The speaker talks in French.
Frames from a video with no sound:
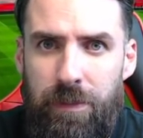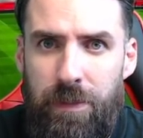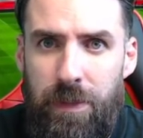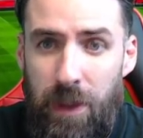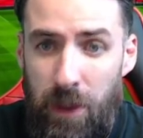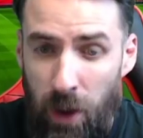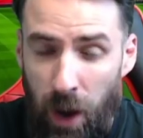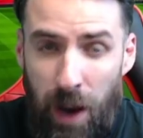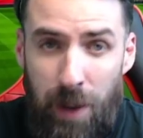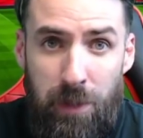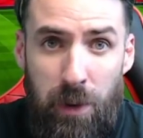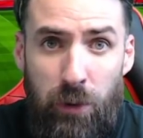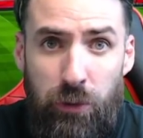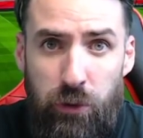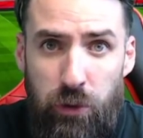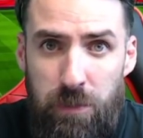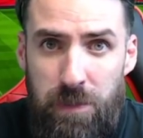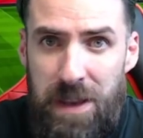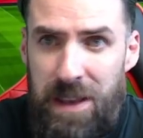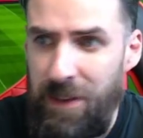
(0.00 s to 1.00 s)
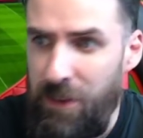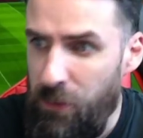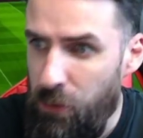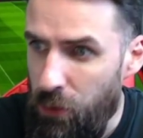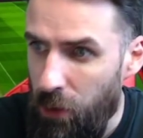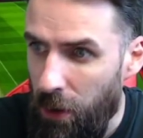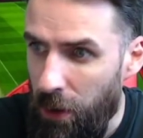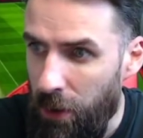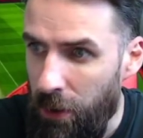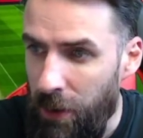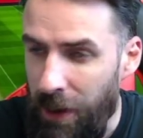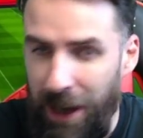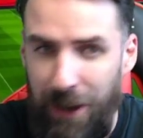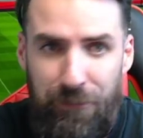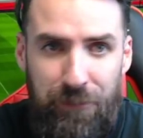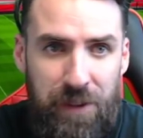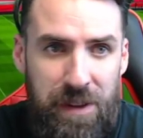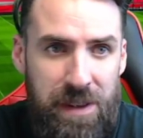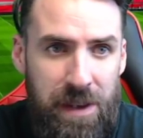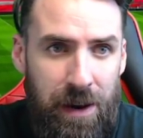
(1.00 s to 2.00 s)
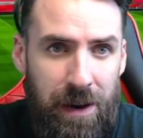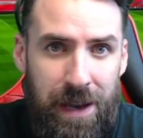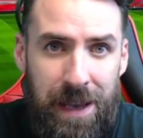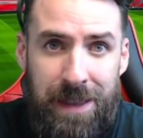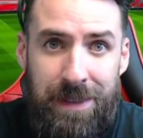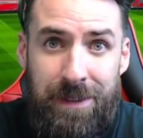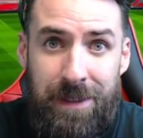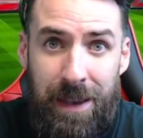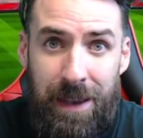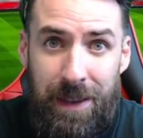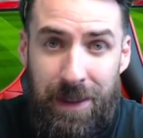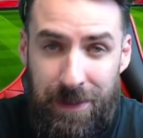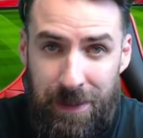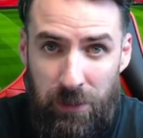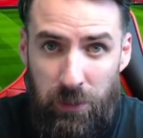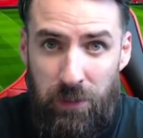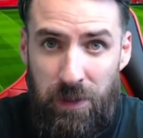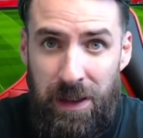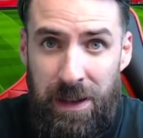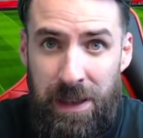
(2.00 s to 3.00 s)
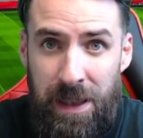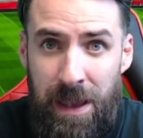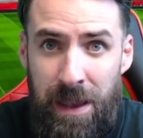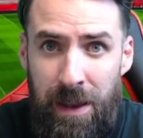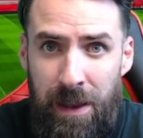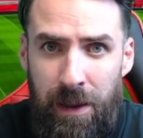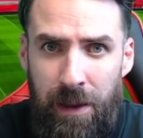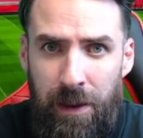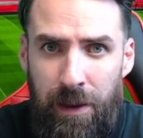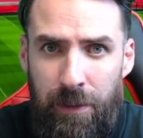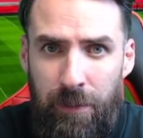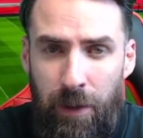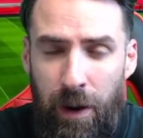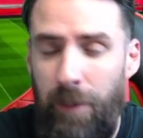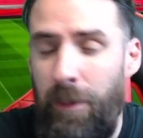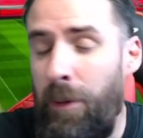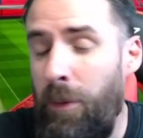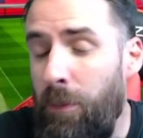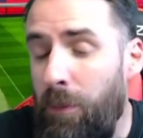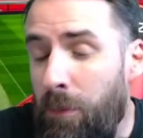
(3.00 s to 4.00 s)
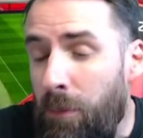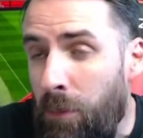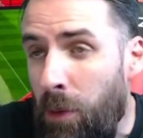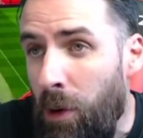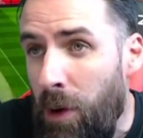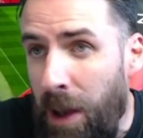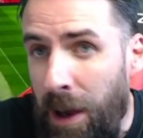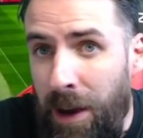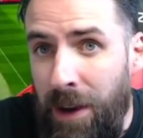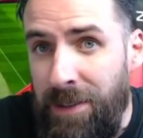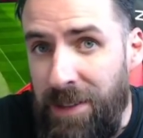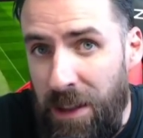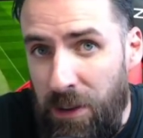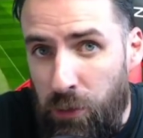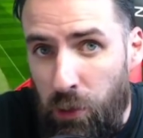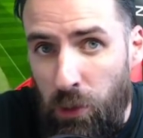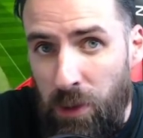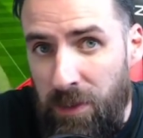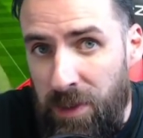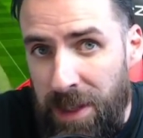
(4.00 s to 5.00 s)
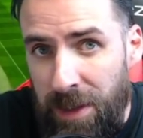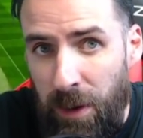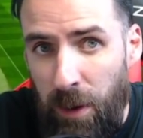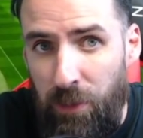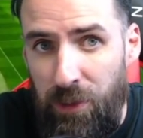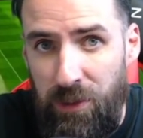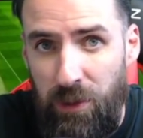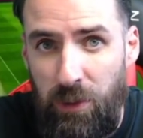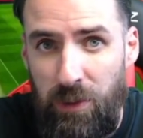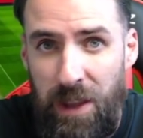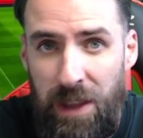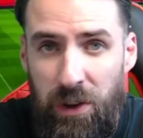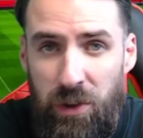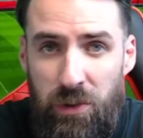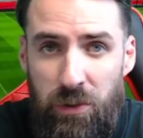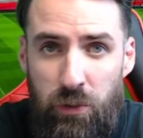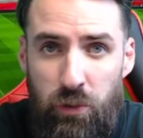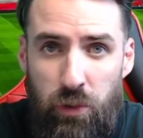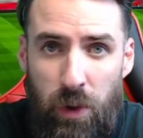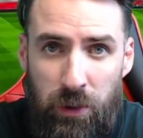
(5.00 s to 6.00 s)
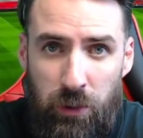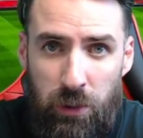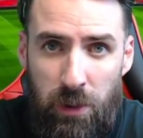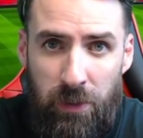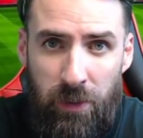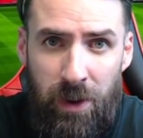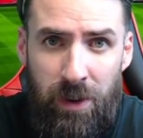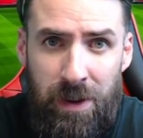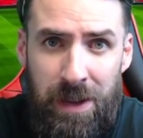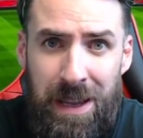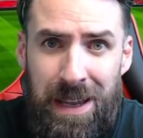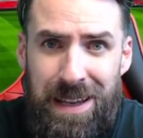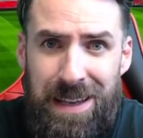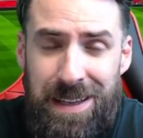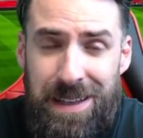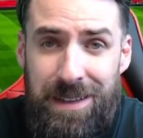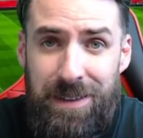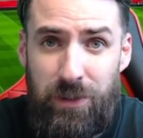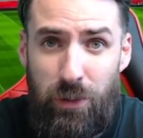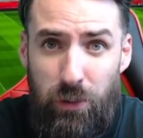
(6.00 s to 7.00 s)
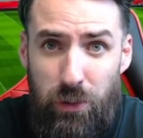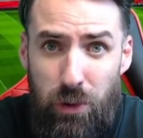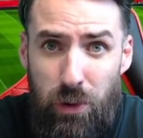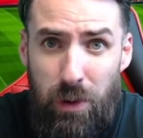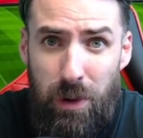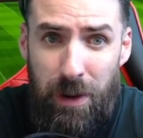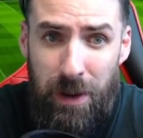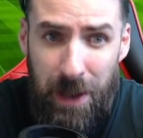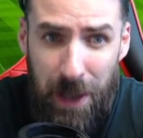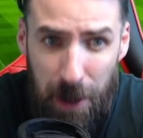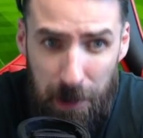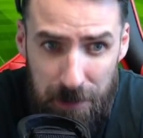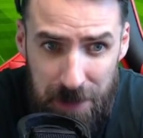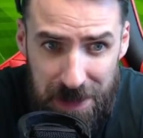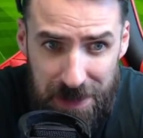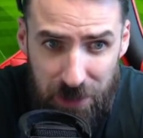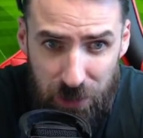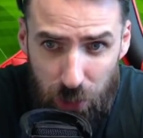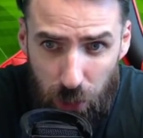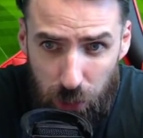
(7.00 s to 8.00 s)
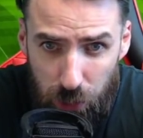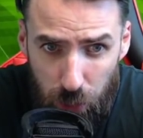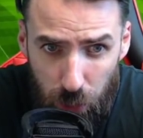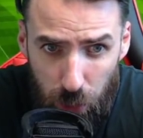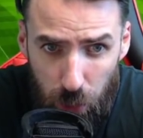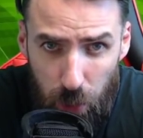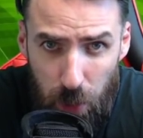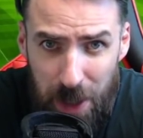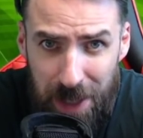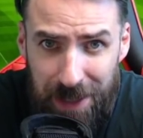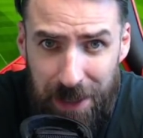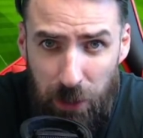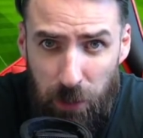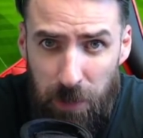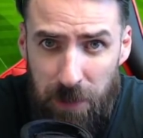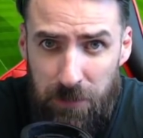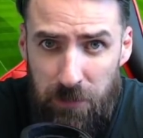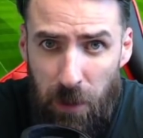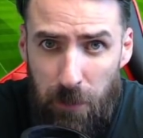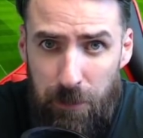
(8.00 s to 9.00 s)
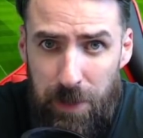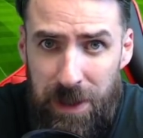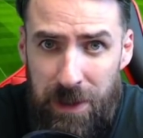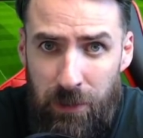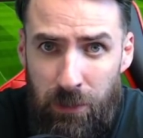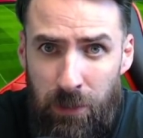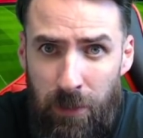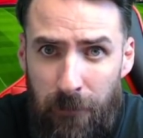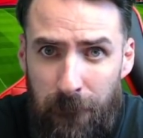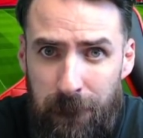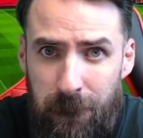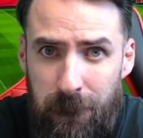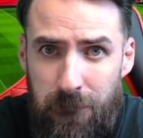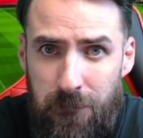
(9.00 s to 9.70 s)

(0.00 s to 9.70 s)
Normalement, tu mises sur euh, Raffinien et Tay, tes deux ailiers, ah ben, Bon là ça tourne évidemment parce que tu toujours à deux devant, ils sont nuls, mais surtout lui qui est complètement bidon.